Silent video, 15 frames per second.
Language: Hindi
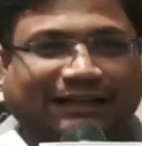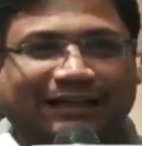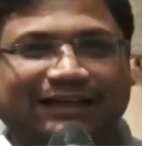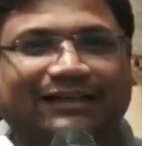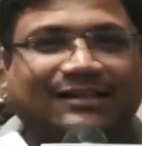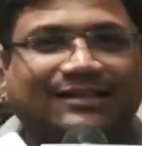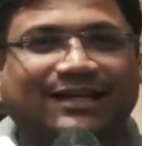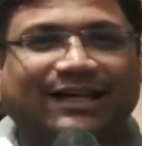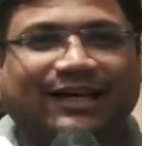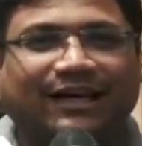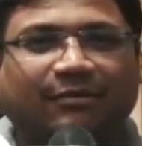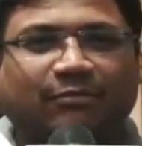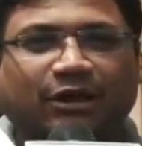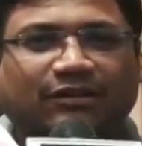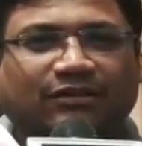एक्टिंग अच्छी
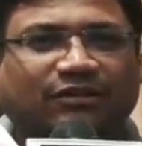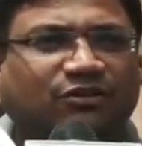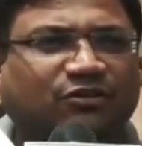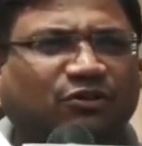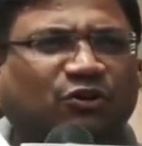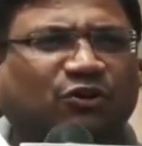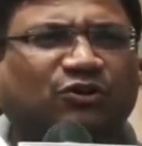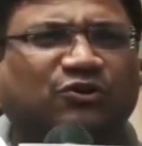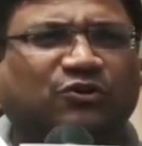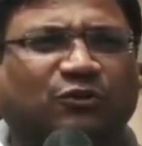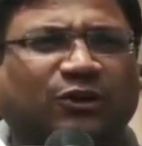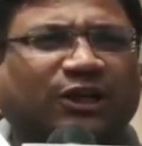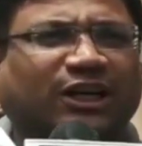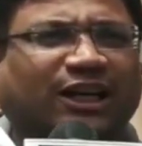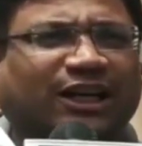है बट नो
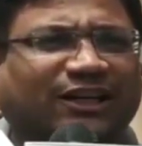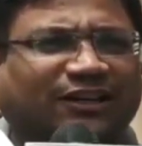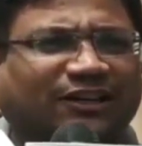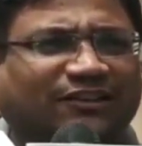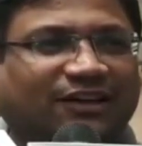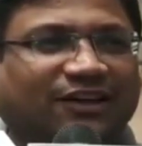स्टोरी लाइन